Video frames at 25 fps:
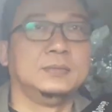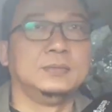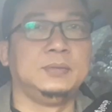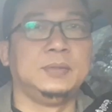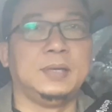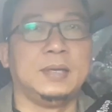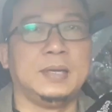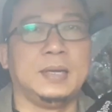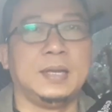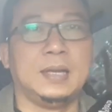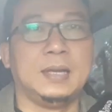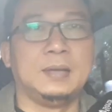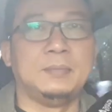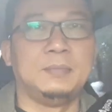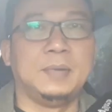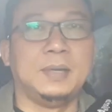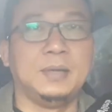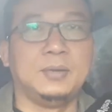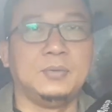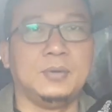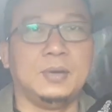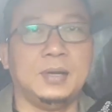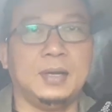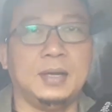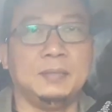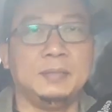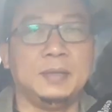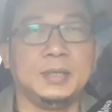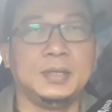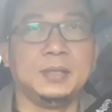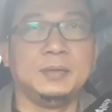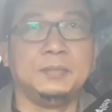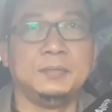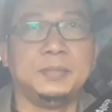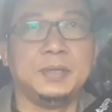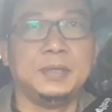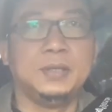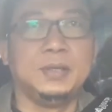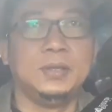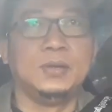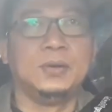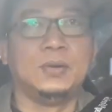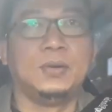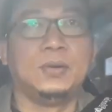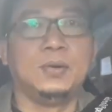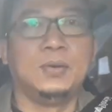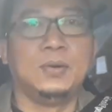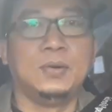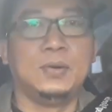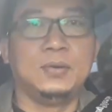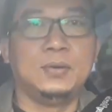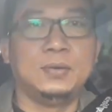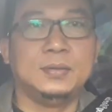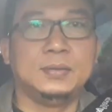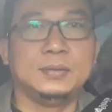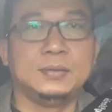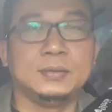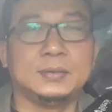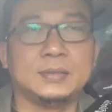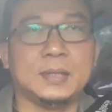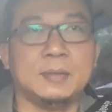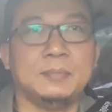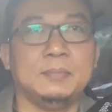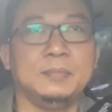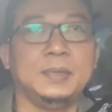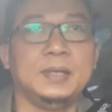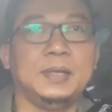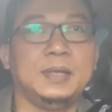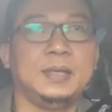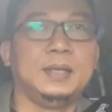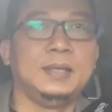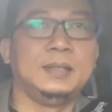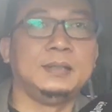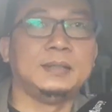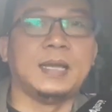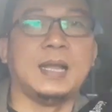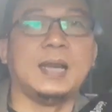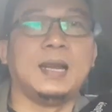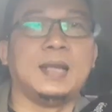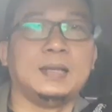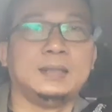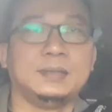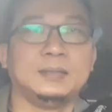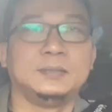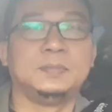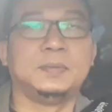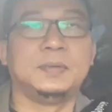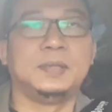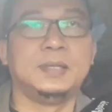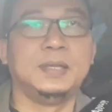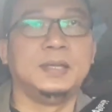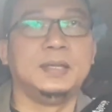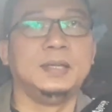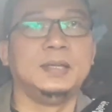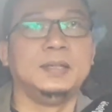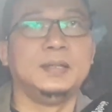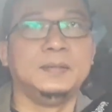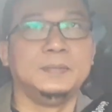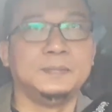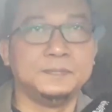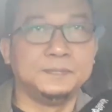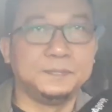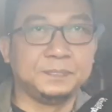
Udah agak lama gua nggak bikin video sambil jalan seperti ini